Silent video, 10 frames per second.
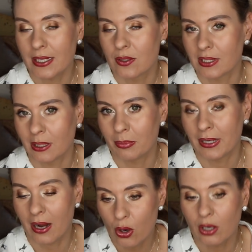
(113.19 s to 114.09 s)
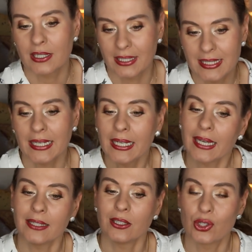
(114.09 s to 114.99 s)
Also ich habe da auch
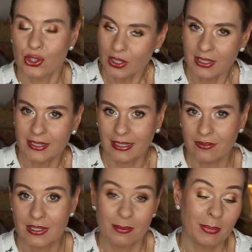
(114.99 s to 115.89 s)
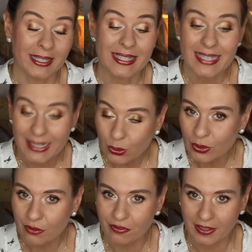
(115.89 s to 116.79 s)
tatsächlich ein Geschirr entdeckt, was mir sehr
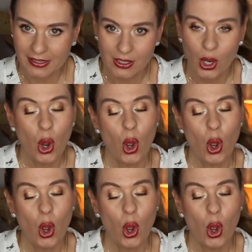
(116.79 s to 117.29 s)
gut gefällt